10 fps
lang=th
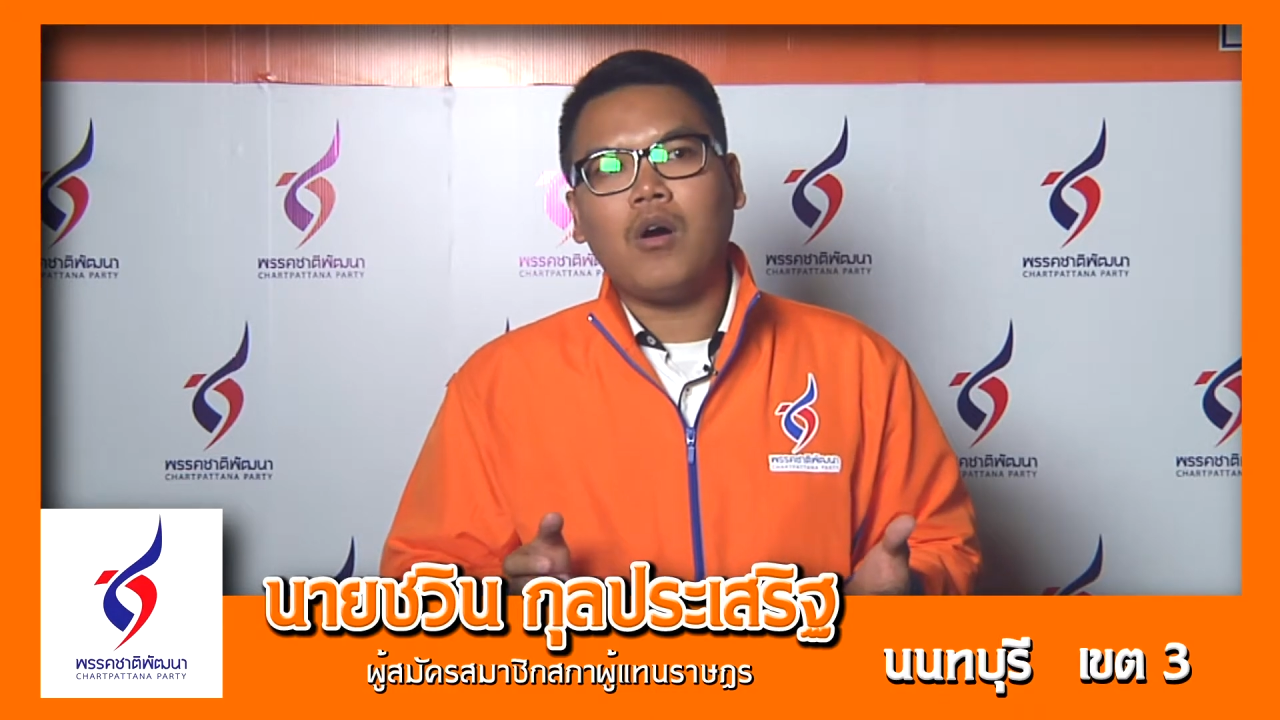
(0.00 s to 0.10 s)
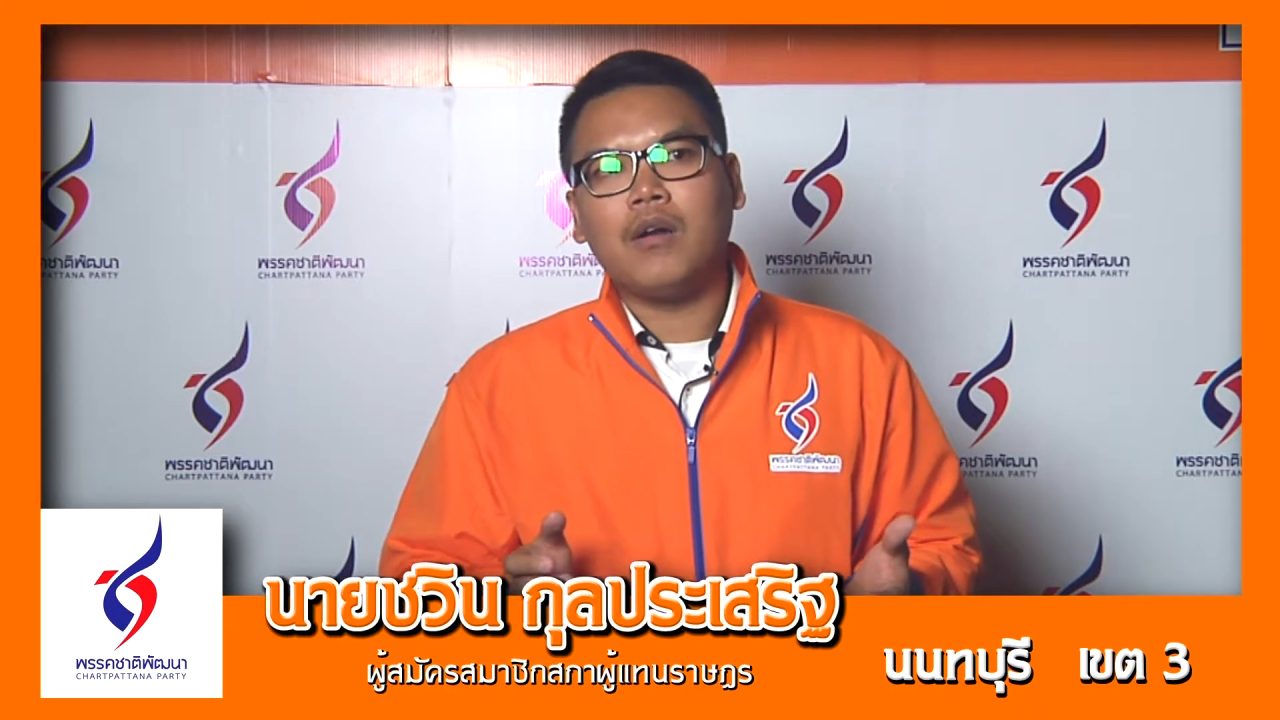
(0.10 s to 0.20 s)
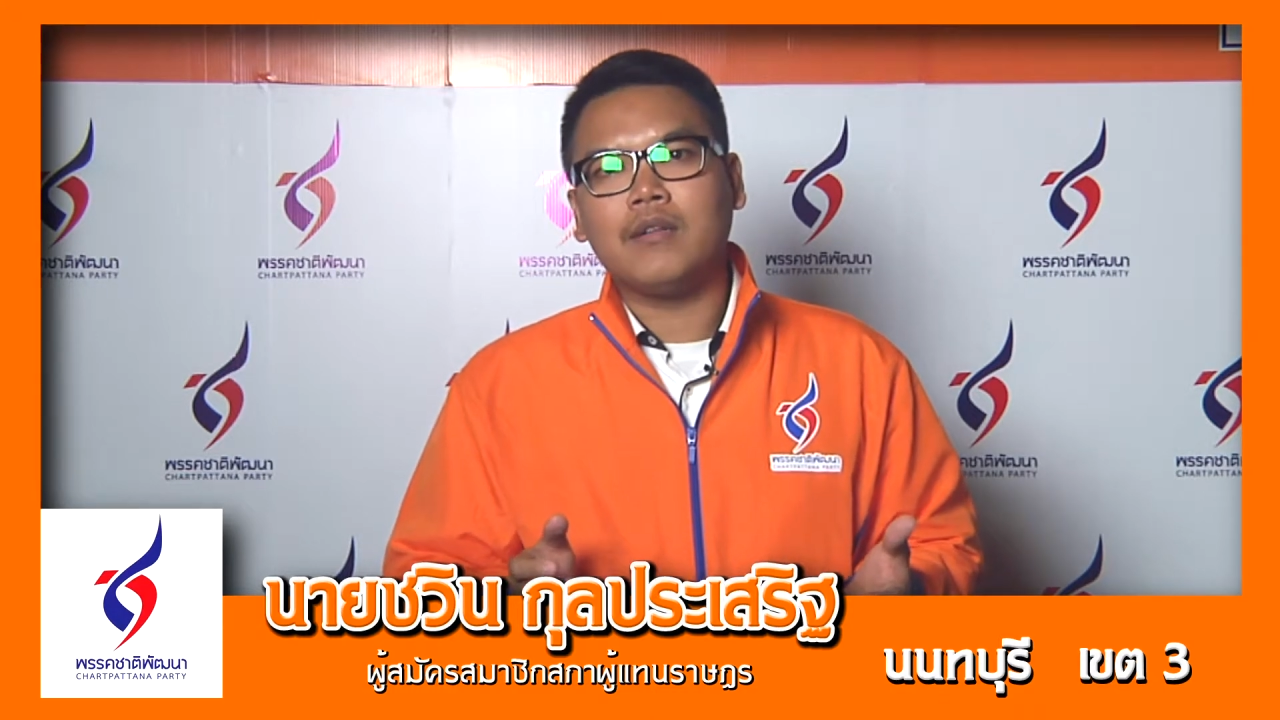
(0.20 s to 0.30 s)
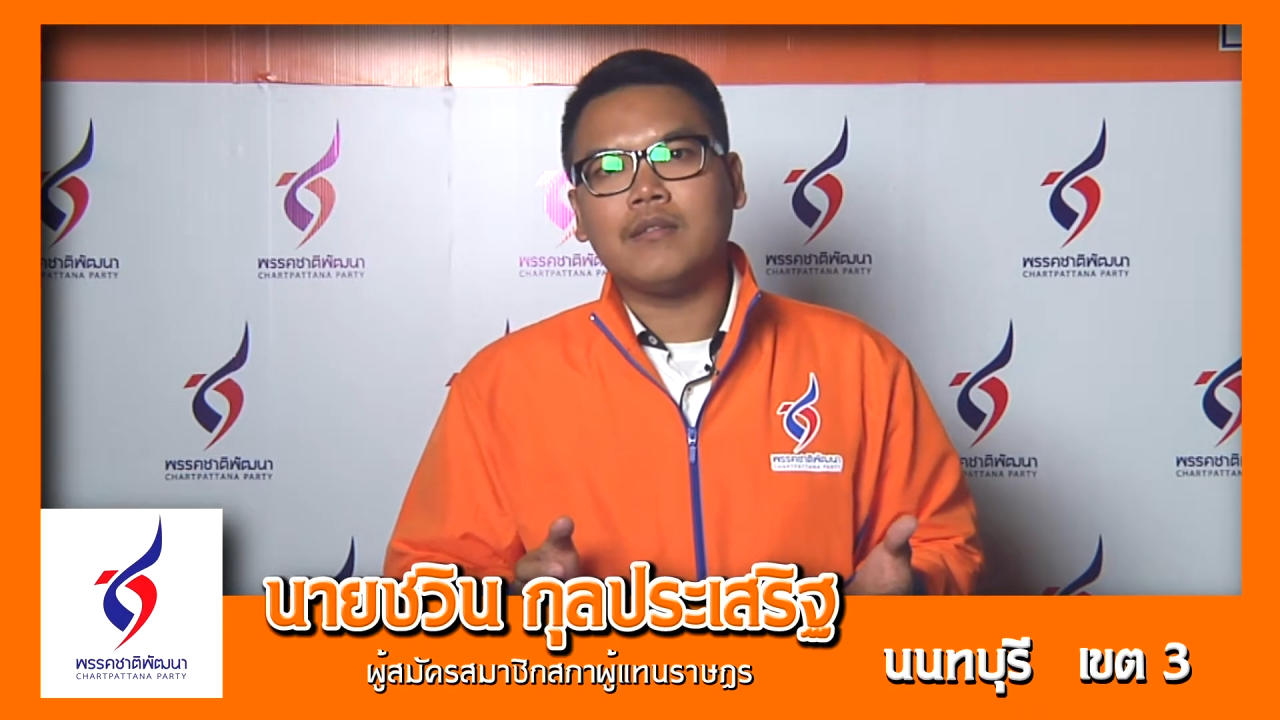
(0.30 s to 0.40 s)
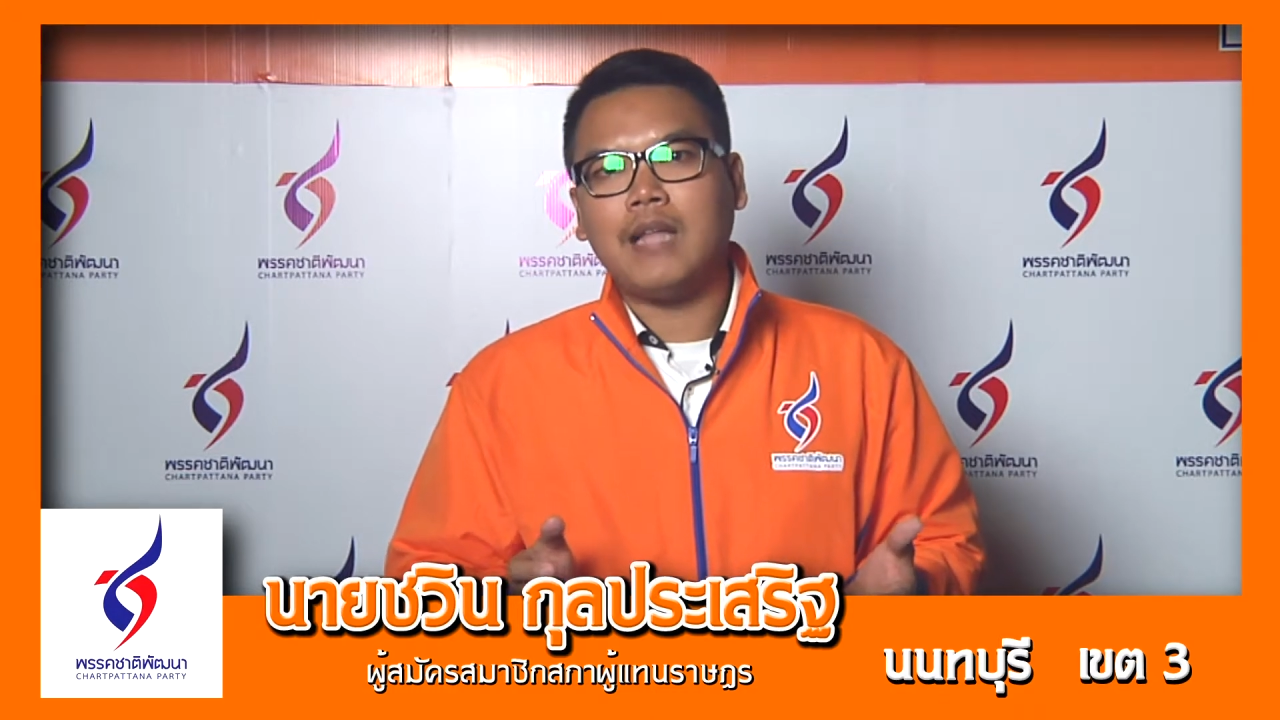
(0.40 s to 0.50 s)
ร
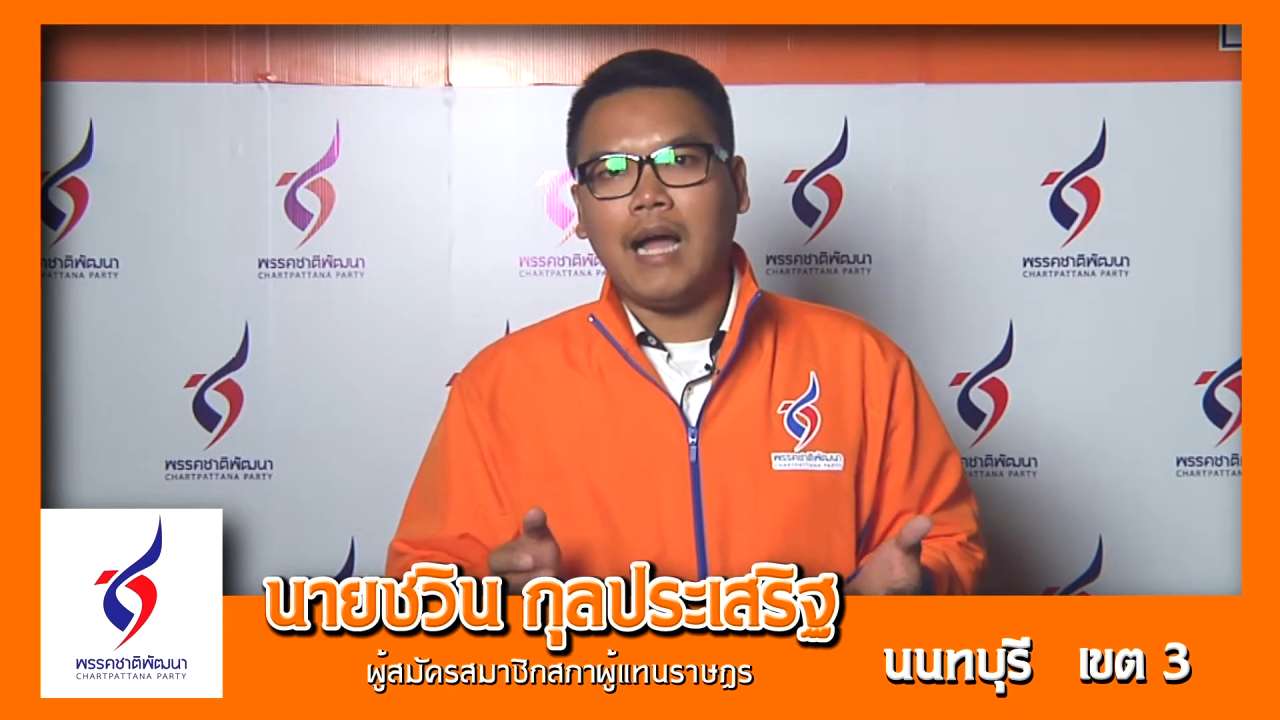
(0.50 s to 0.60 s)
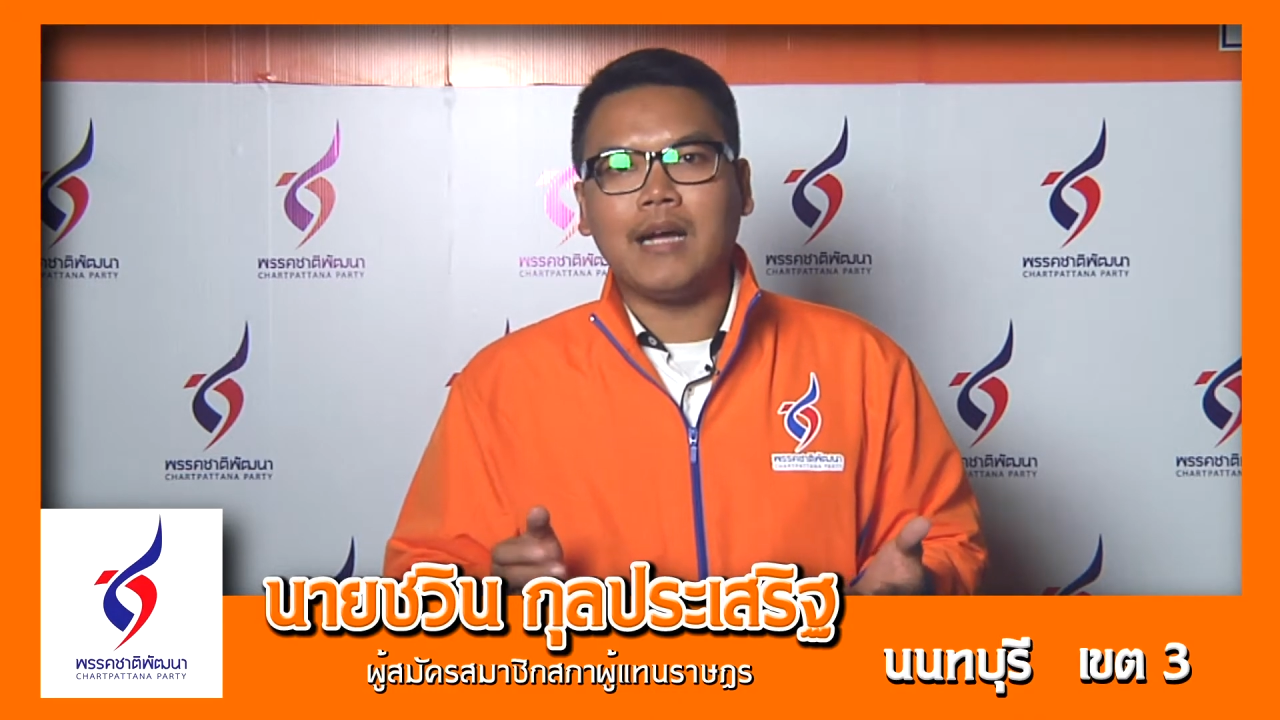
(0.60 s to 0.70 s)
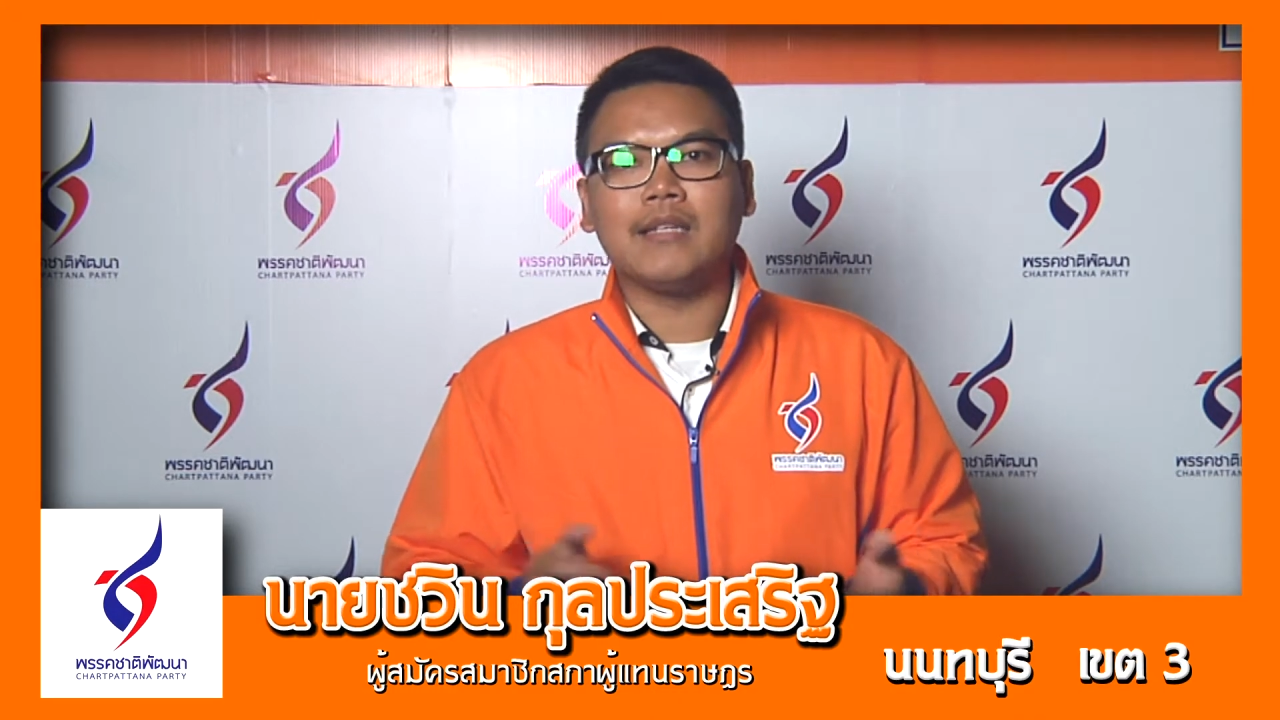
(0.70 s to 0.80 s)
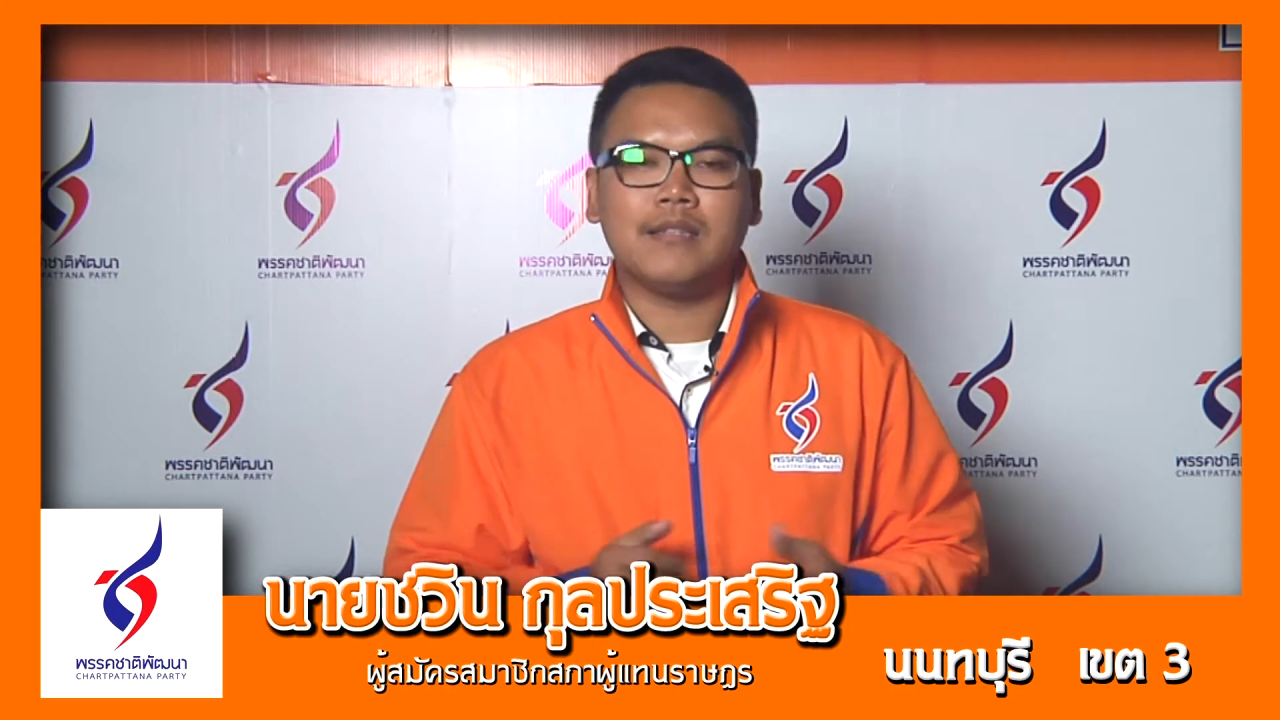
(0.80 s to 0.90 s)
ต่าง